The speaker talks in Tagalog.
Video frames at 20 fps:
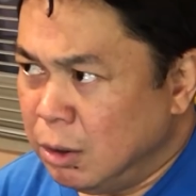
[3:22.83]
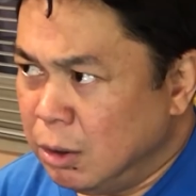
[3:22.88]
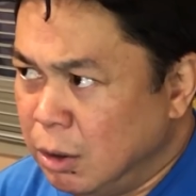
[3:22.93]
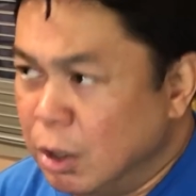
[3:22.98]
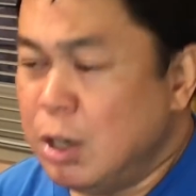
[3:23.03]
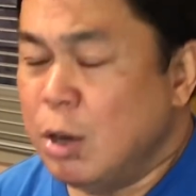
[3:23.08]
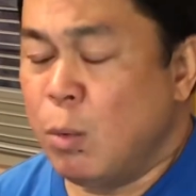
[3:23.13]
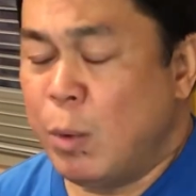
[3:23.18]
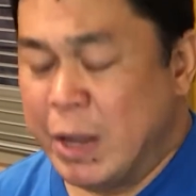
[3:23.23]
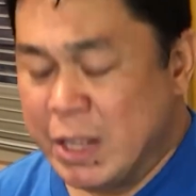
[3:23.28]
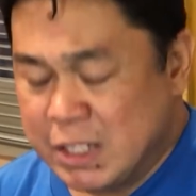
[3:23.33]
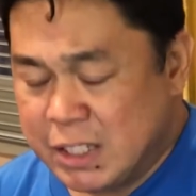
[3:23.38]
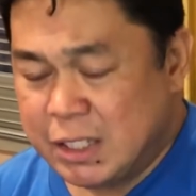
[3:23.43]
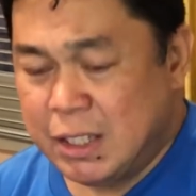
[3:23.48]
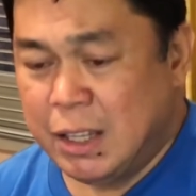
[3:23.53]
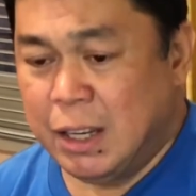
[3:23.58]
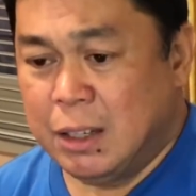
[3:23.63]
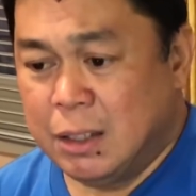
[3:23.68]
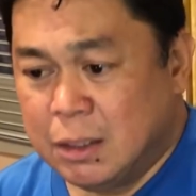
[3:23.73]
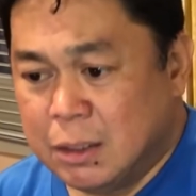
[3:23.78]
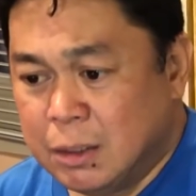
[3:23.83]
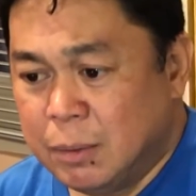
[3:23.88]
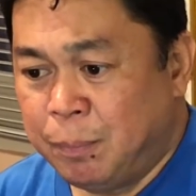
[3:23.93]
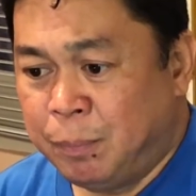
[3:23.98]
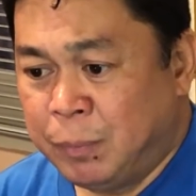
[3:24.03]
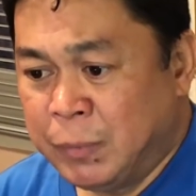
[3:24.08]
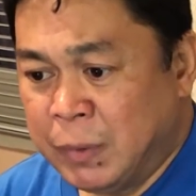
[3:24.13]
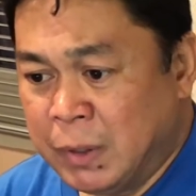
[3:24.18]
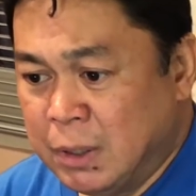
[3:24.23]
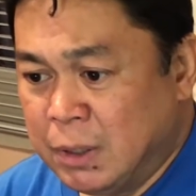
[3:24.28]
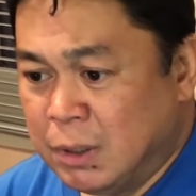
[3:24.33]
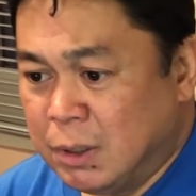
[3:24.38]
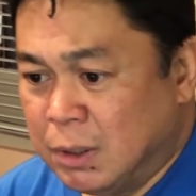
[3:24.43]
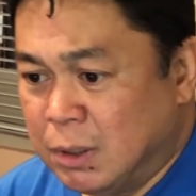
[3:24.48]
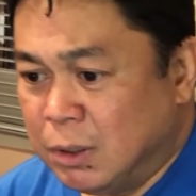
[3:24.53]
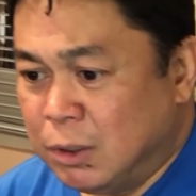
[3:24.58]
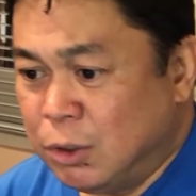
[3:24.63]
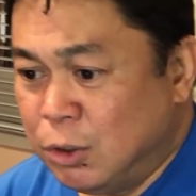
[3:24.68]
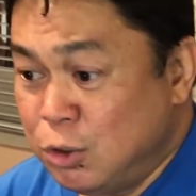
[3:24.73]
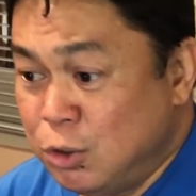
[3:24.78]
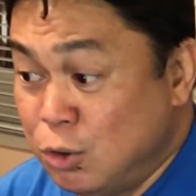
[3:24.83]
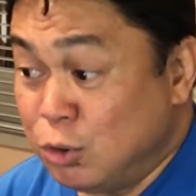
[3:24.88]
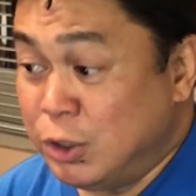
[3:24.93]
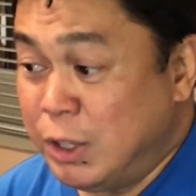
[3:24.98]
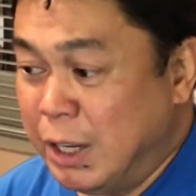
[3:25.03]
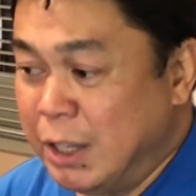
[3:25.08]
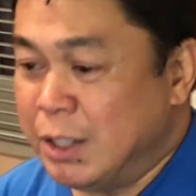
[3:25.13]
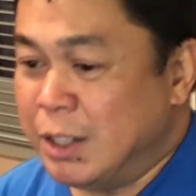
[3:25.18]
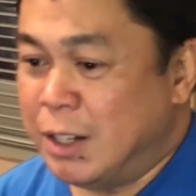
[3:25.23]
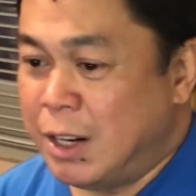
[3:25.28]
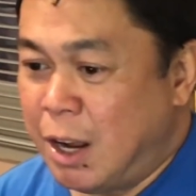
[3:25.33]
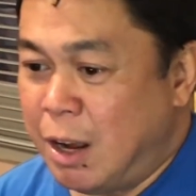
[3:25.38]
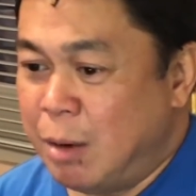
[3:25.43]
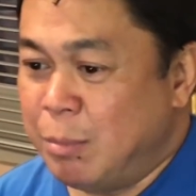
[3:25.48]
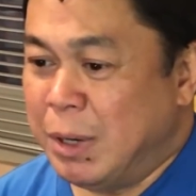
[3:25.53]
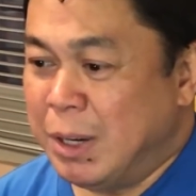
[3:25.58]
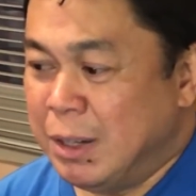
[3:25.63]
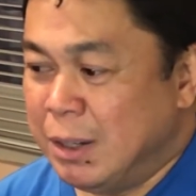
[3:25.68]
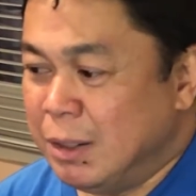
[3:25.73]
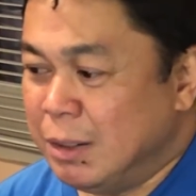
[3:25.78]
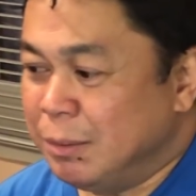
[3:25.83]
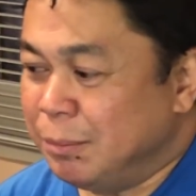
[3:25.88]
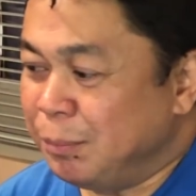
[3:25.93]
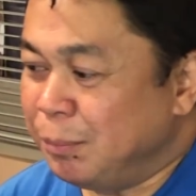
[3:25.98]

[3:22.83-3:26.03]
Holy Wednesday. Yun yung dinner namin.